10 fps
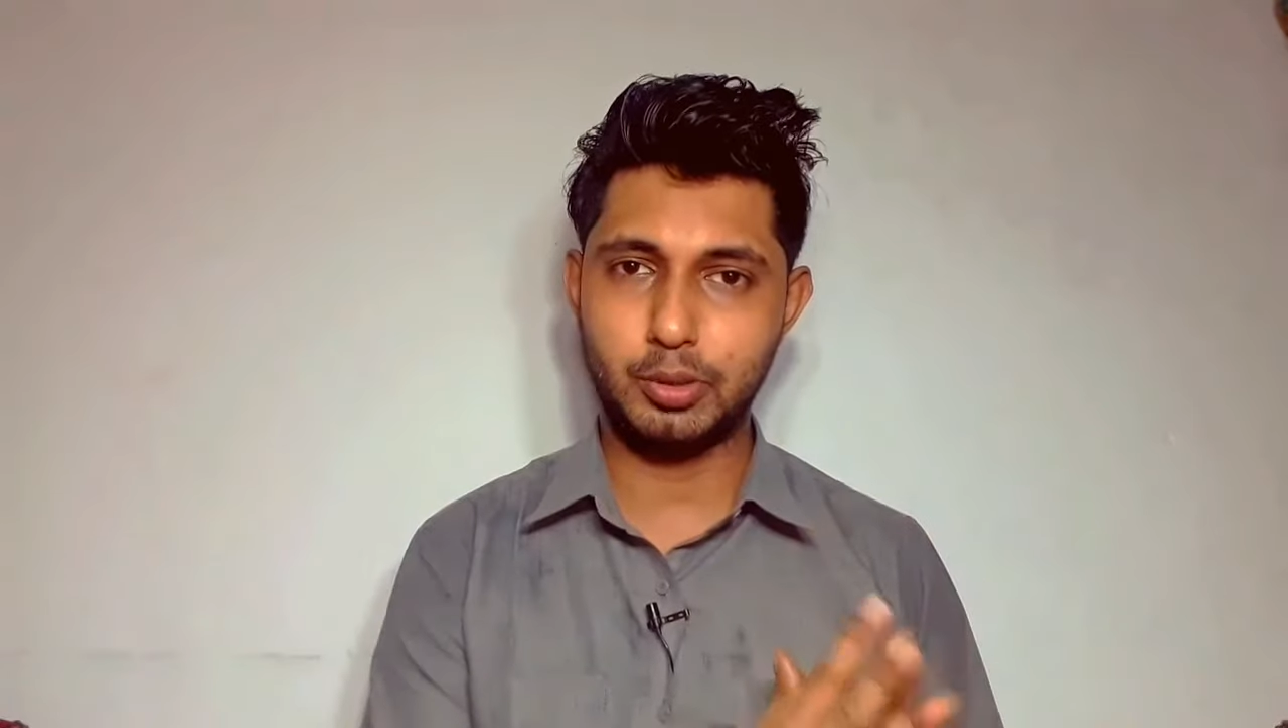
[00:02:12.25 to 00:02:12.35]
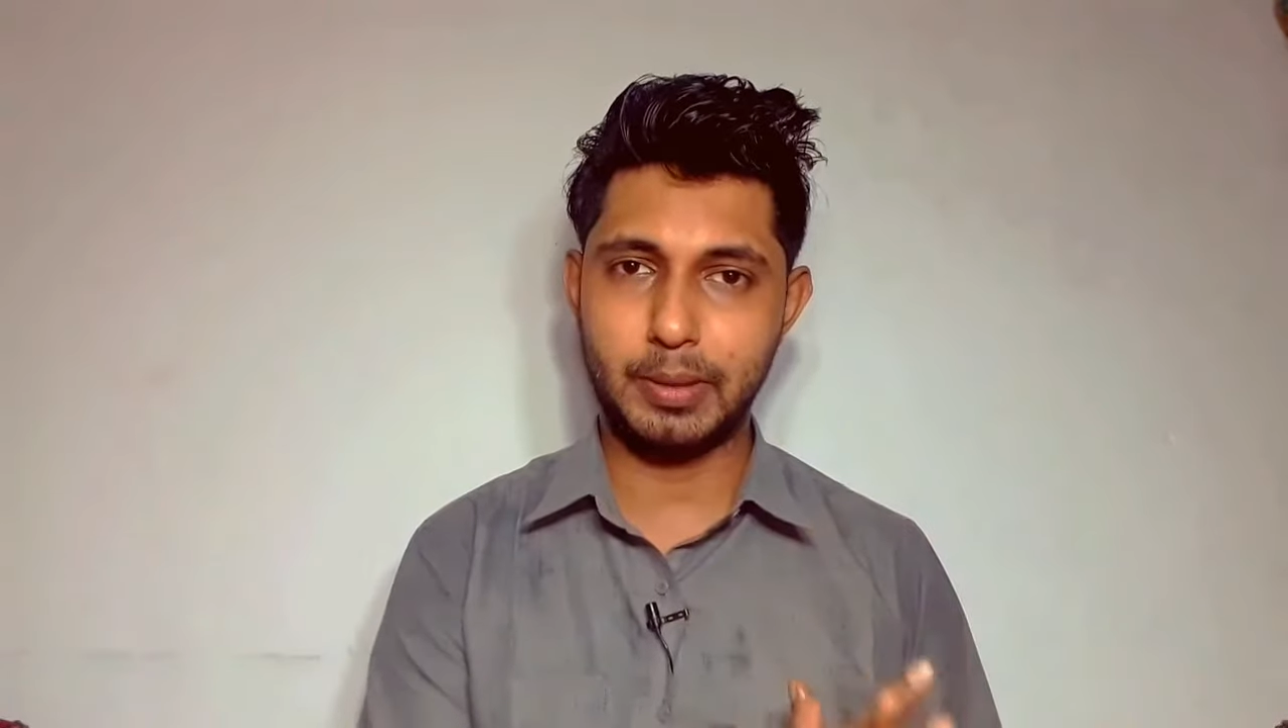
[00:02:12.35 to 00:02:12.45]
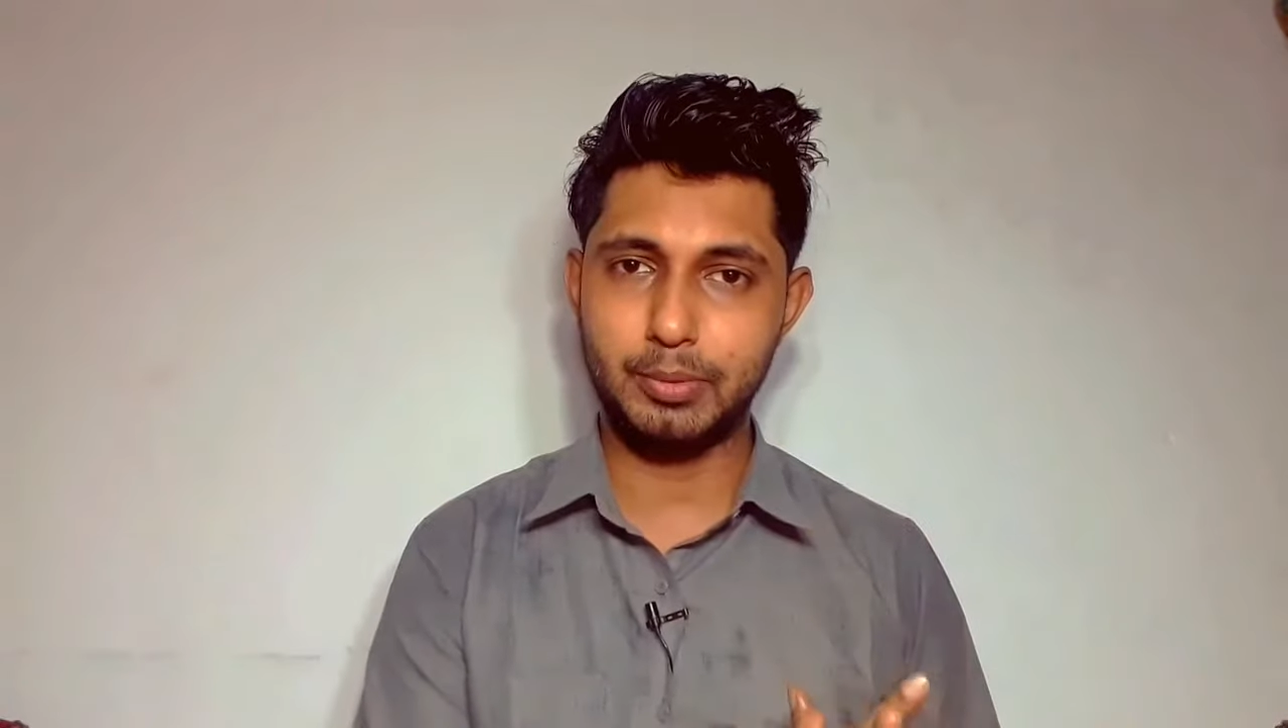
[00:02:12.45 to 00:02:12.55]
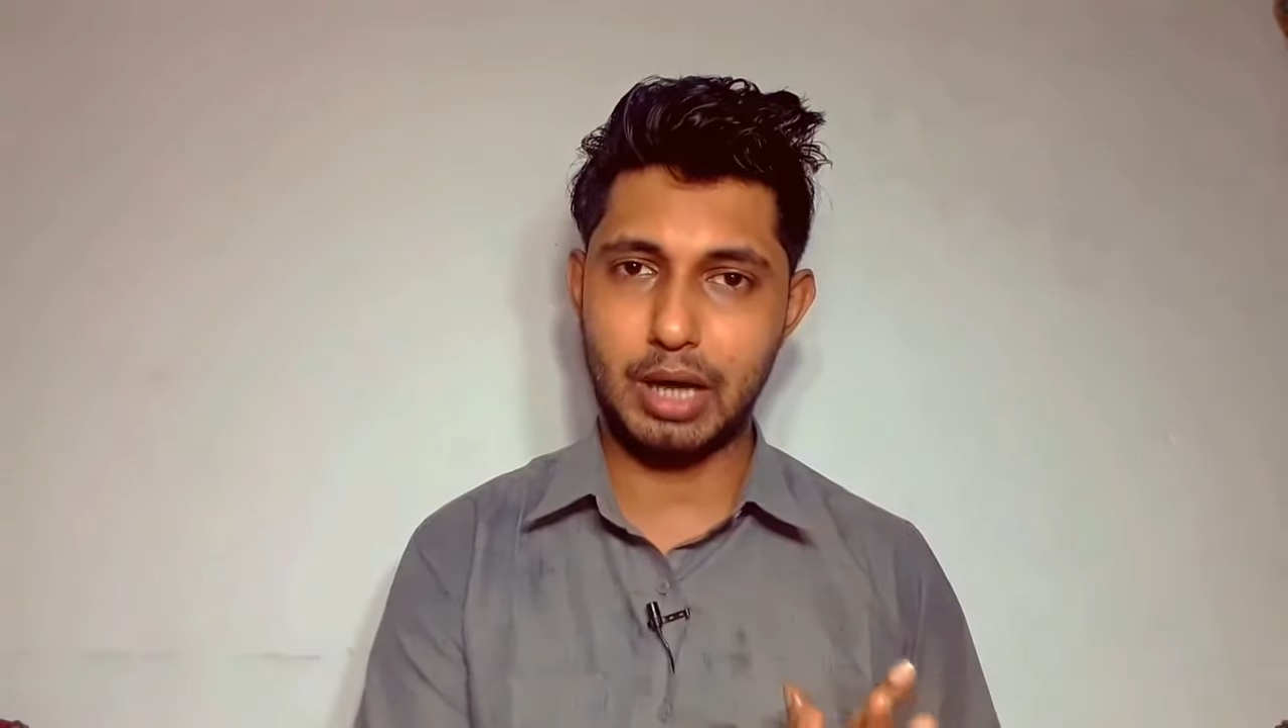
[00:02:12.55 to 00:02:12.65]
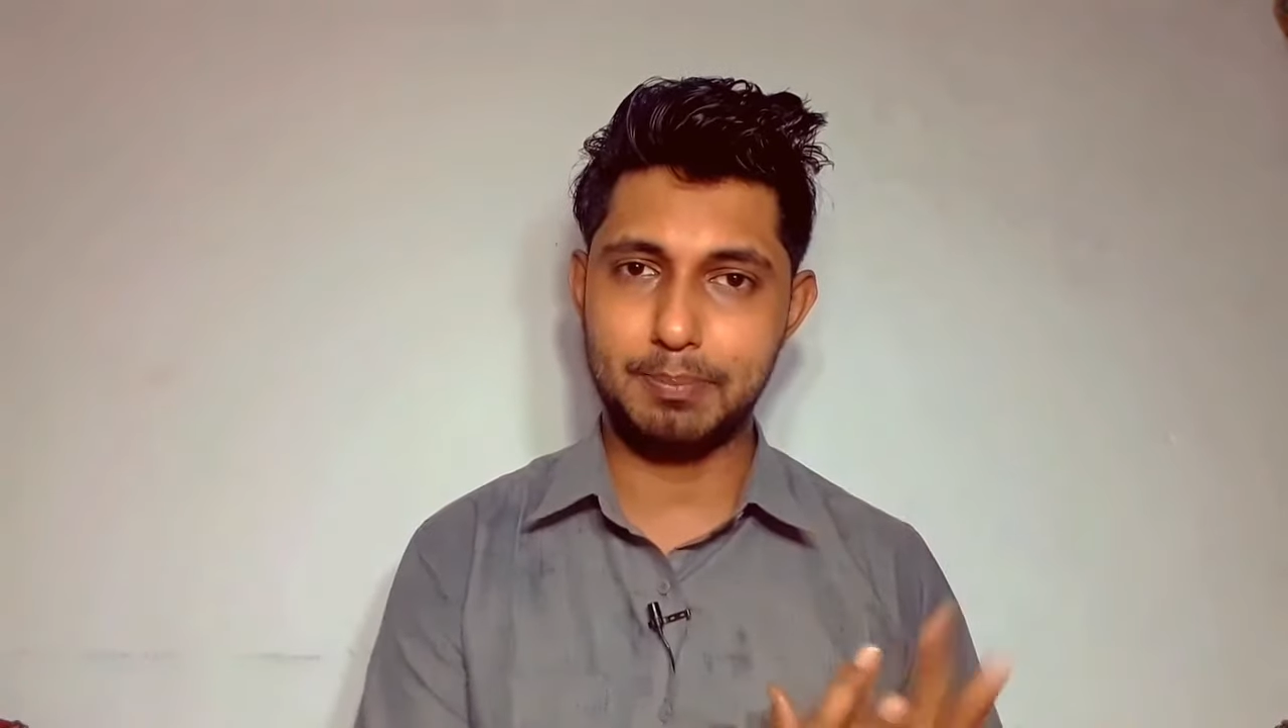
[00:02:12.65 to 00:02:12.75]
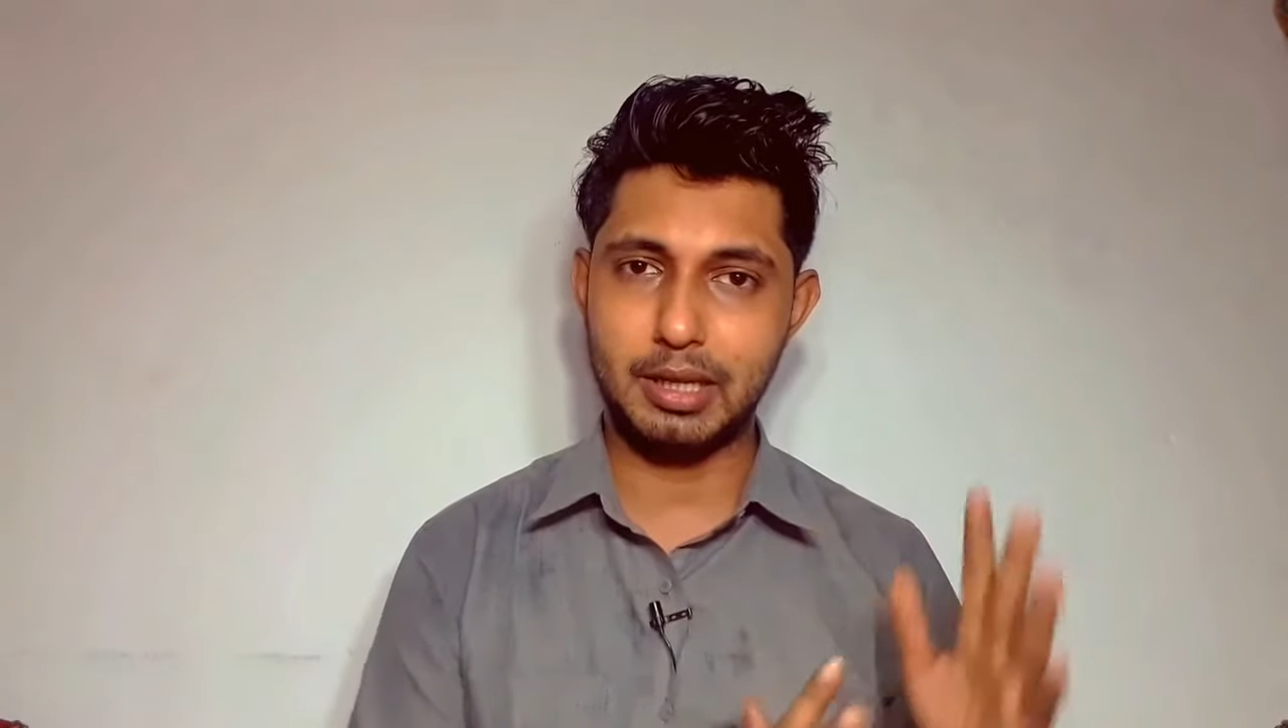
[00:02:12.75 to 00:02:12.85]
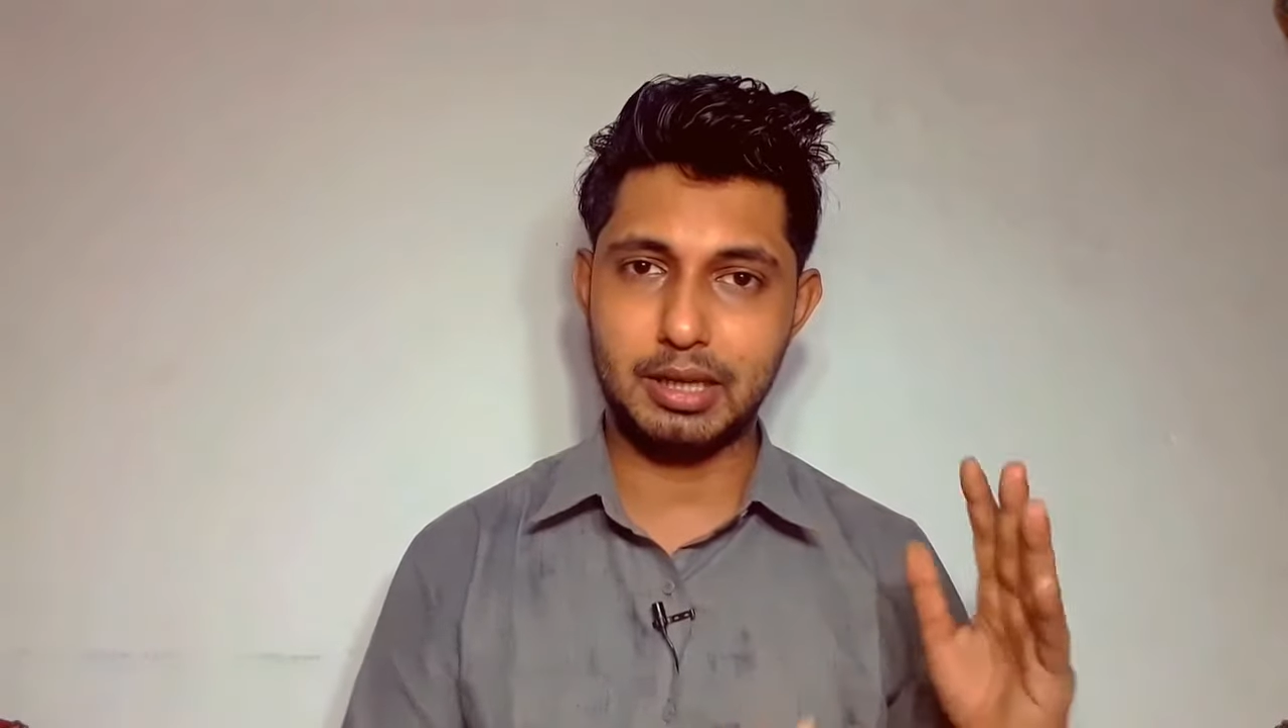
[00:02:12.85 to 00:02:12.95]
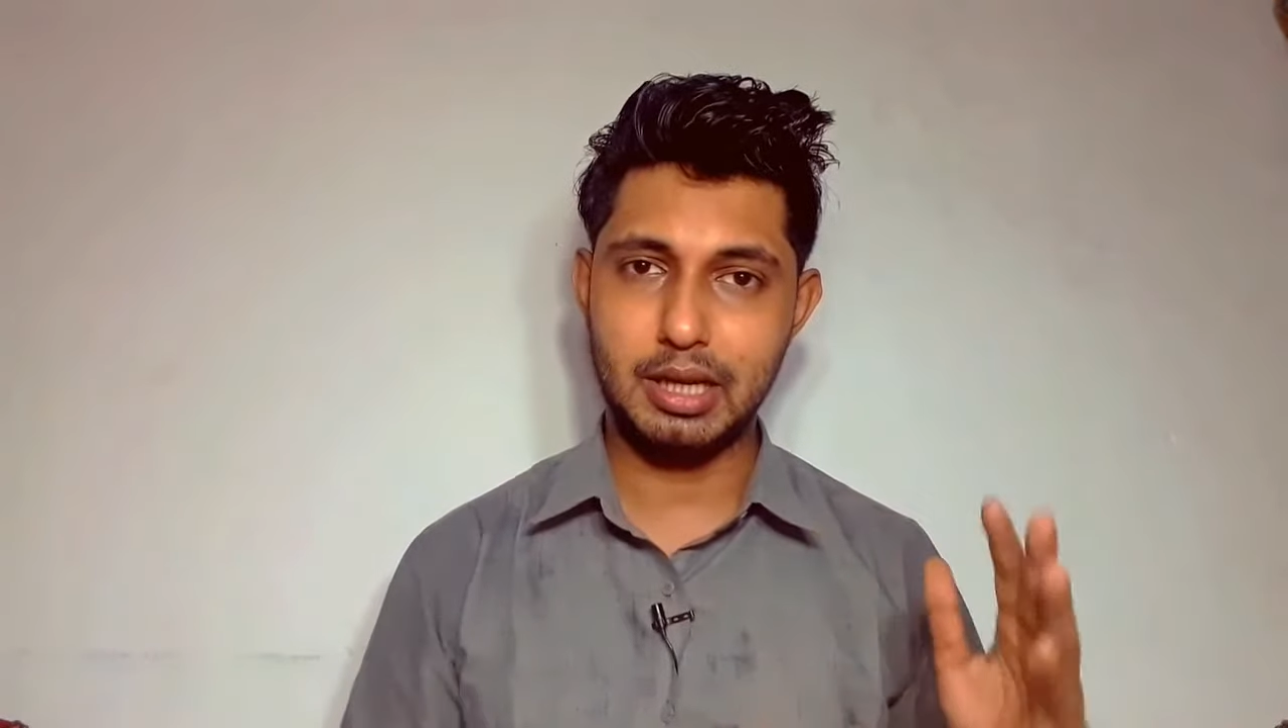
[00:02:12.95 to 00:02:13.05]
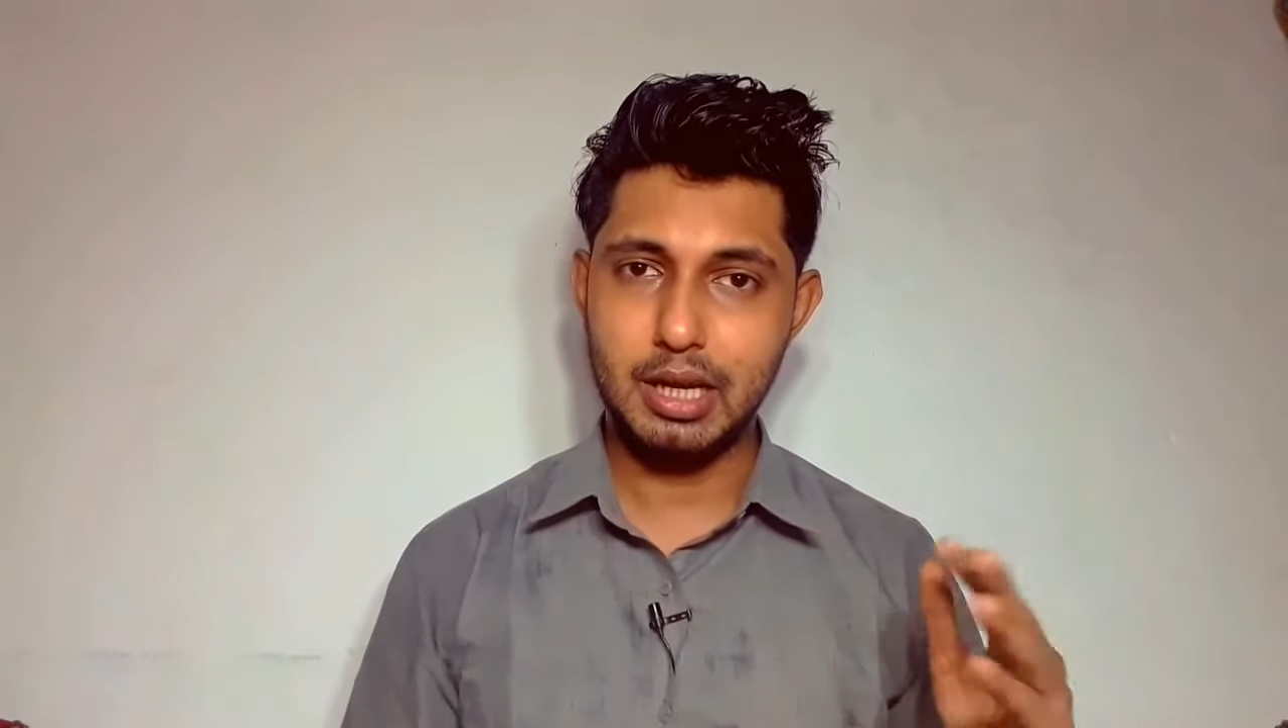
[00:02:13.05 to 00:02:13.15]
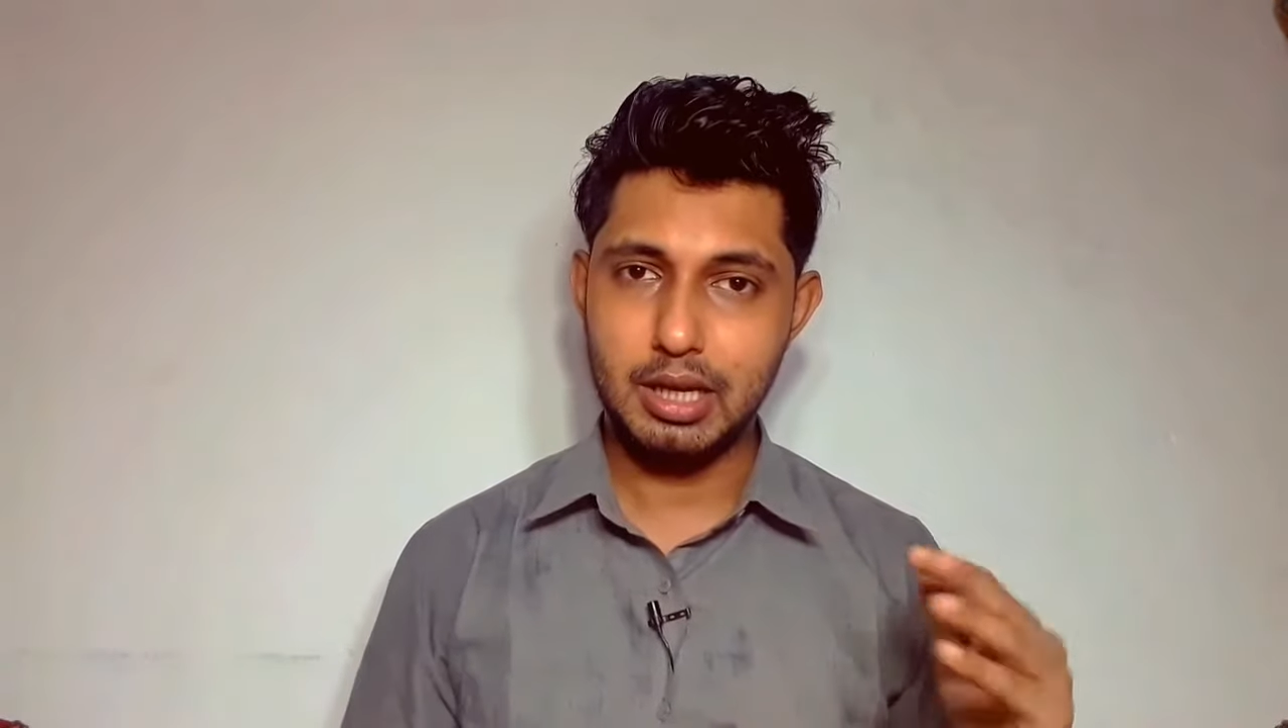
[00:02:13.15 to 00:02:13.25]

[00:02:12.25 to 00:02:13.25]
ঘটবে এবং আপনার